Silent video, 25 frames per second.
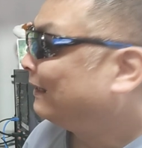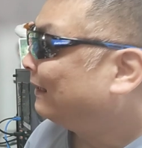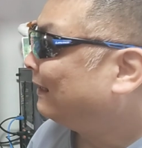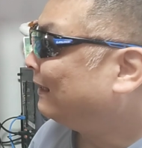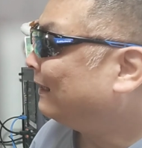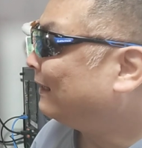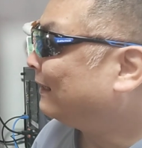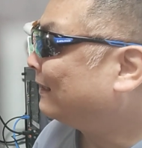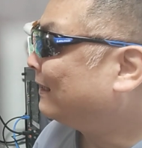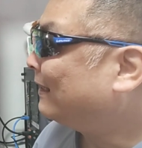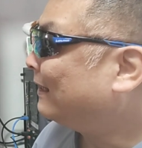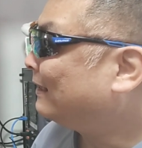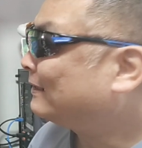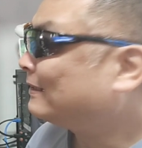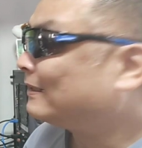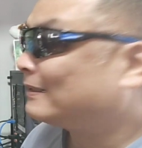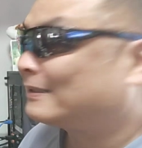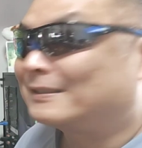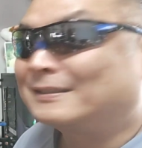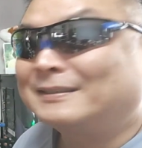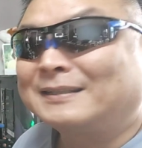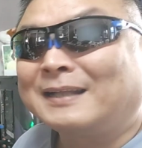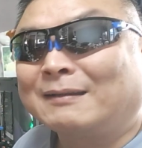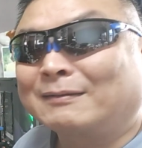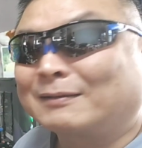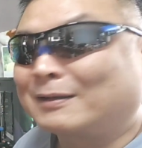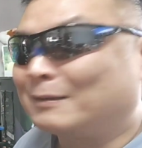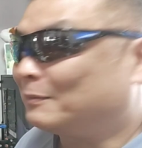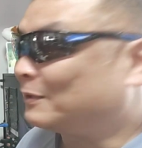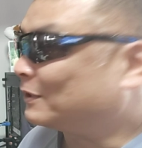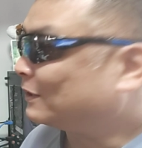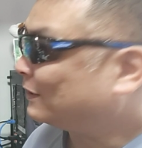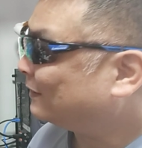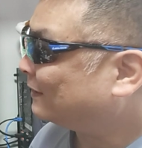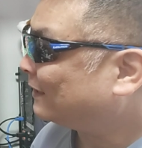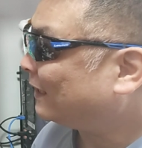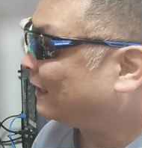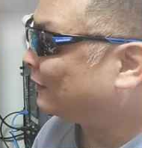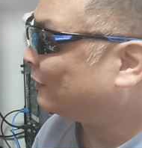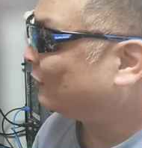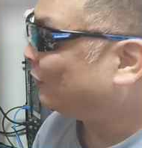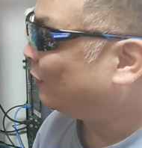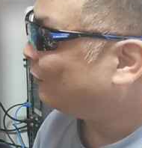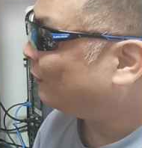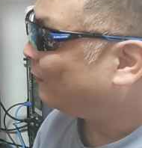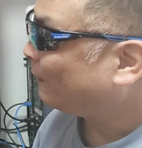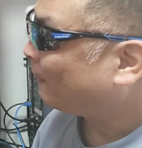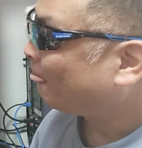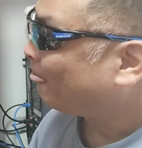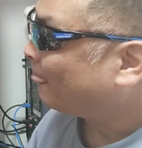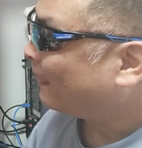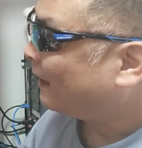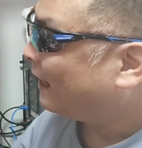え現実なるかもしれないよ。